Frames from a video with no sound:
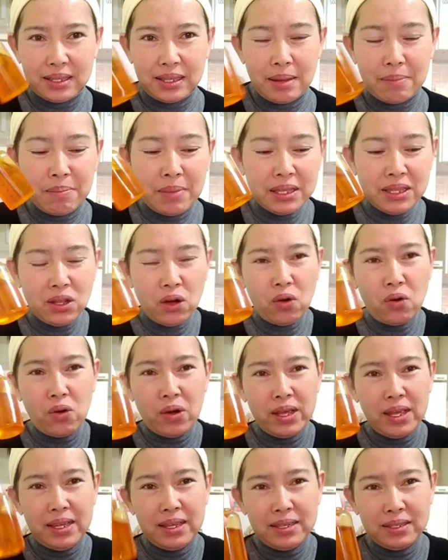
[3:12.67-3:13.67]
น้ำมันออ
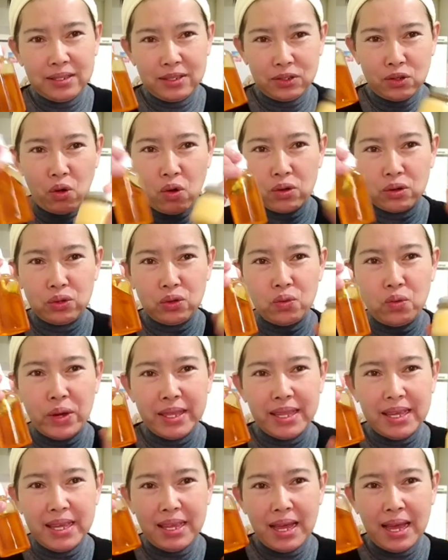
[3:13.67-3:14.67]
ยล์สองตัว
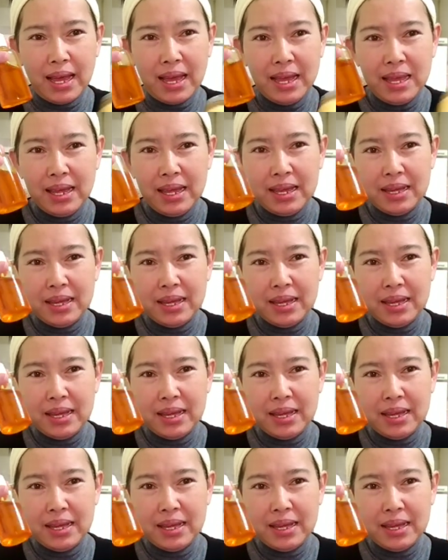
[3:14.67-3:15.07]
นี้ค่ะ